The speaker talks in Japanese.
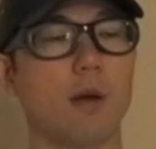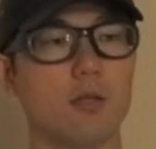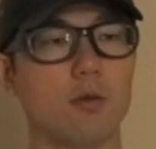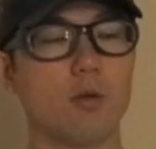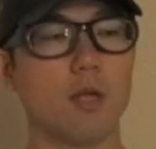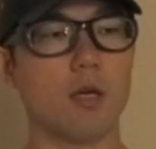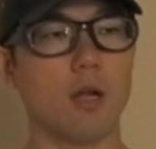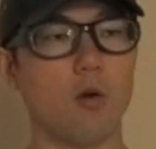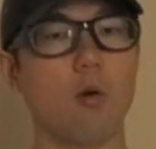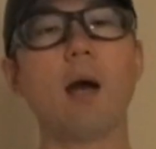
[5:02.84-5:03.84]
万ドルだか
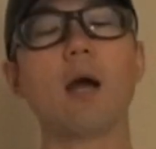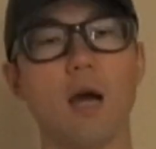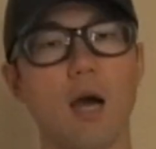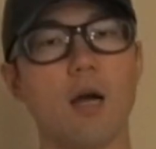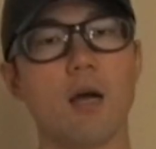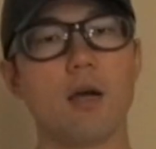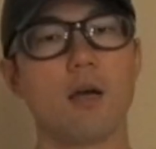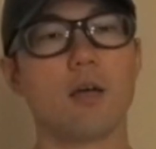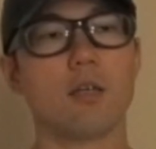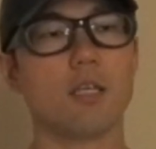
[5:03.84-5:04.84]
ら5万か
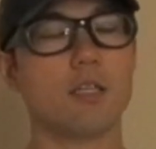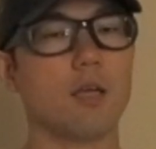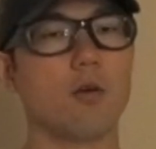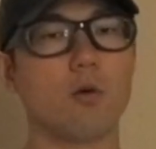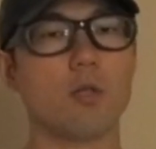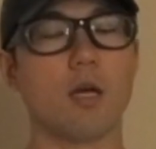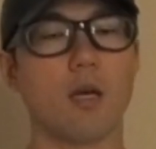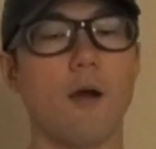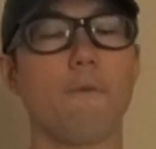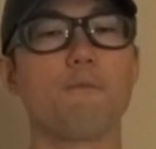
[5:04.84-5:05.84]
1.5だ
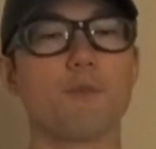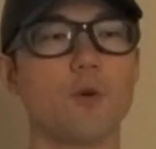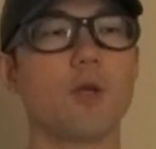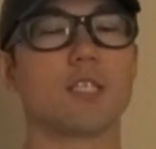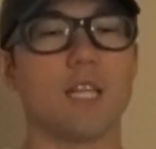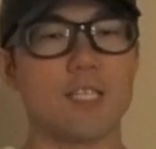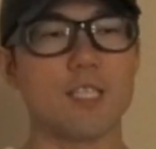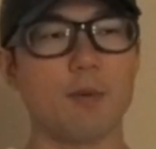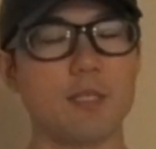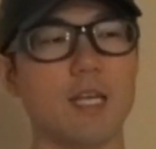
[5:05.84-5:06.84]
からそうですね
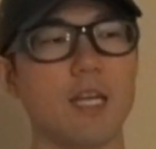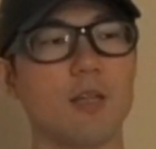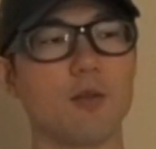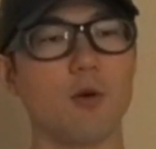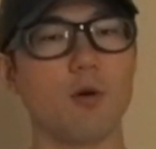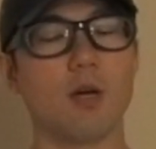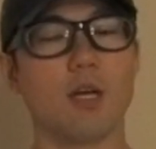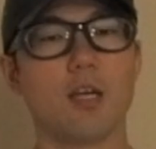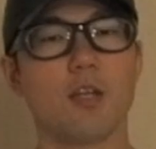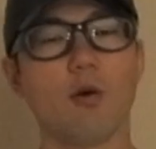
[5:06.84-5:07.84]
すみませんえっ、ー、と
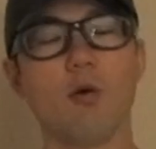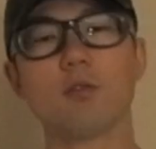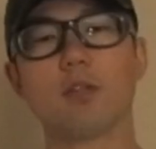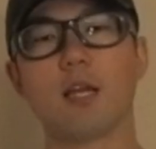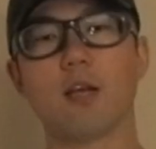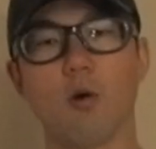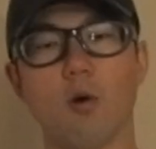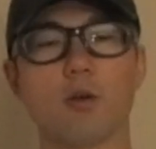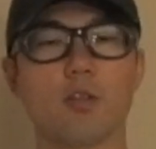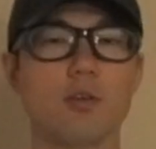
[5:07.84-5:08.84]

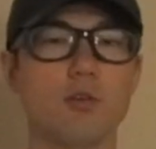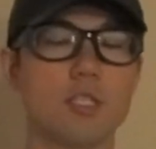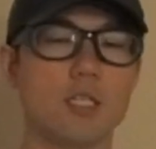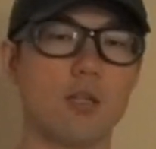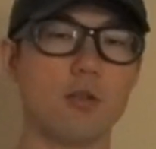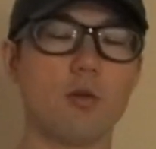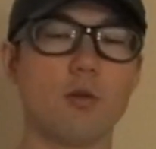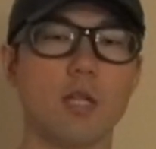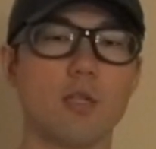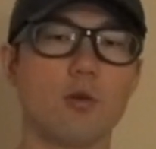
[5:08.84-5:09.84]
4.5
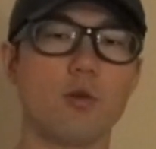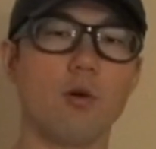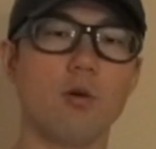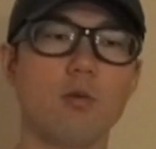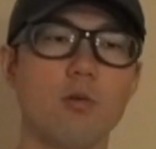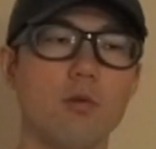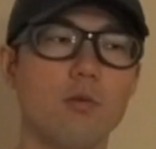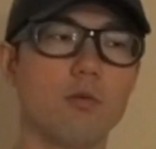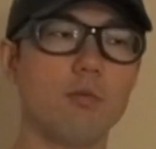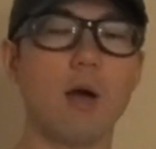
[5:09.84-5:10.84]
ニュージーランドドルだと
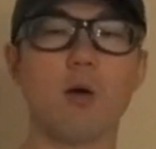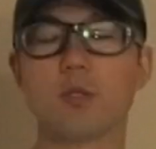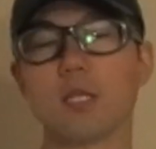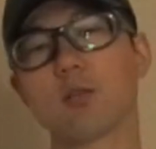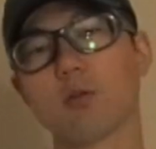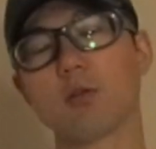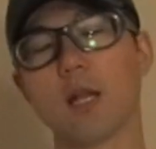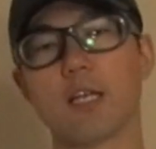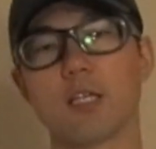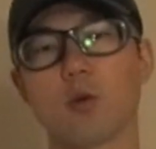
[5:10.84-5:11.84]
4万5千ドルぐ
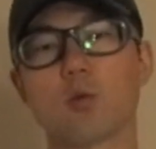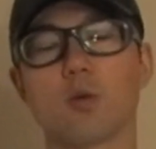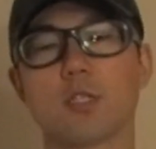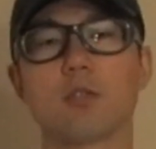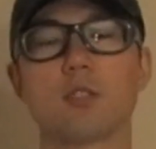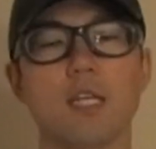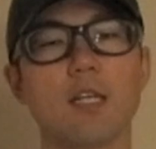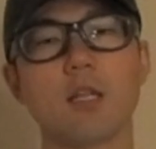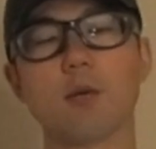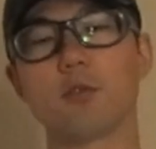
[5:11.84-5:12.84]
らい相当するんです
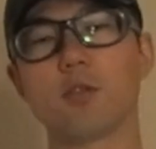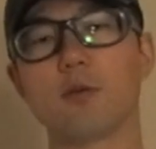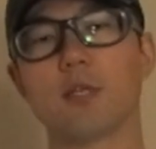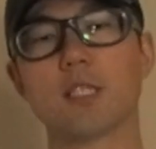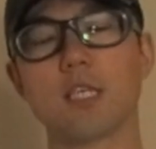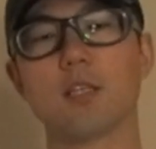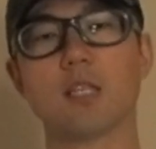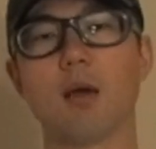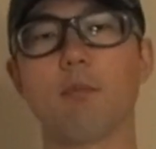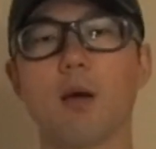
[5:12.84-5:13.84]
ね多分
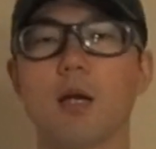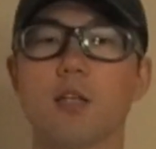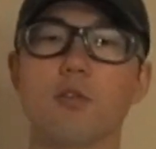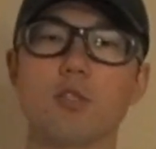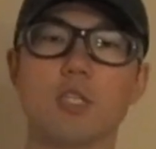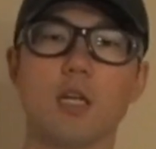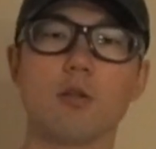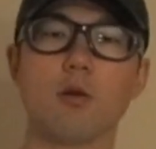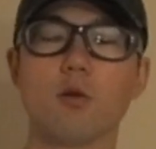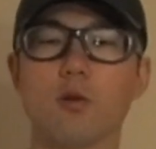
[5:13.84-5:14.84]
USD3 万が
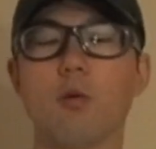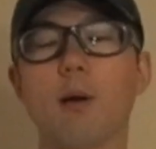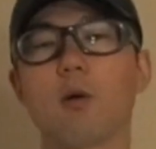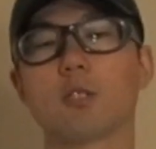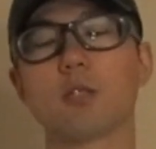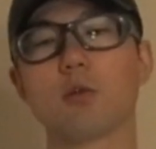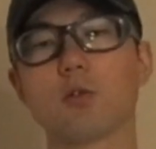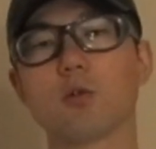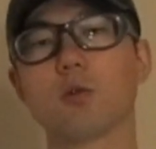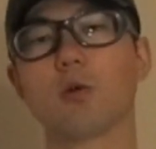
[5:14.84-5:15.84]
ニュージーランドドルの4万5千ドル
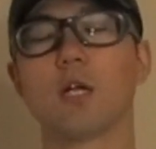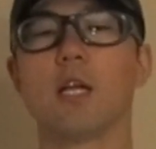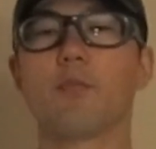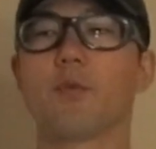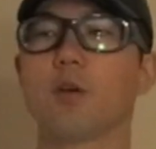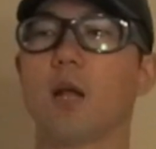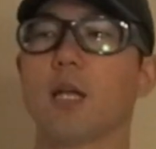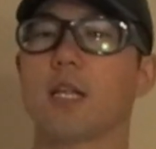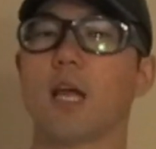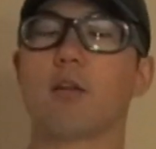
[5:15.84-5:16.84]
相当ぐ
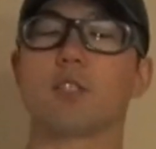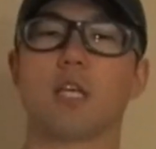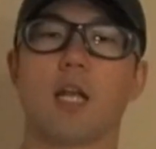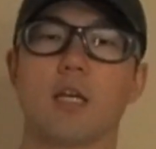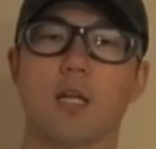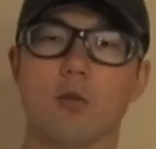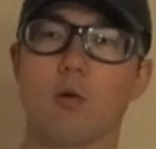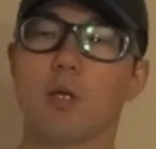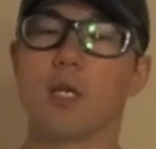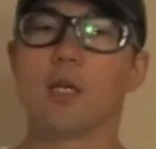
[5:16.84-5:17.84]
らいになるんじゃないかなと